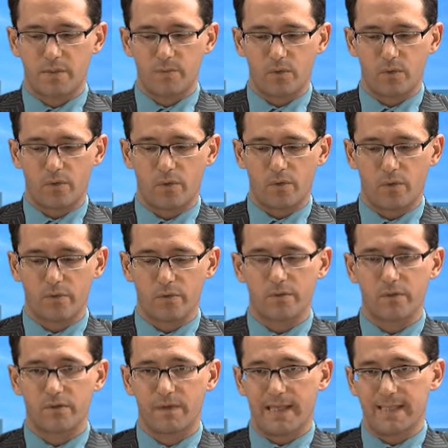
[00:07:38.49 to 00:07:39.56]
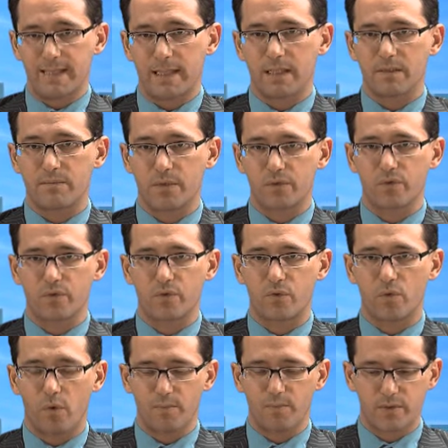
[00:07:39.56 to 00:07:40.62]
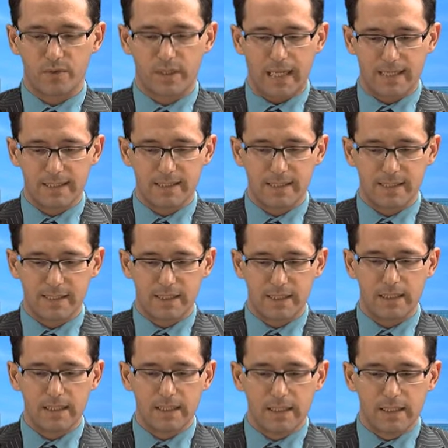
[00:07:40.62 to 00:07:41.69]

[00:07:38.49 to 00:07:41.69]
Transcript: Millionen Euro quasi das Mikroskop zu Rate ziehen.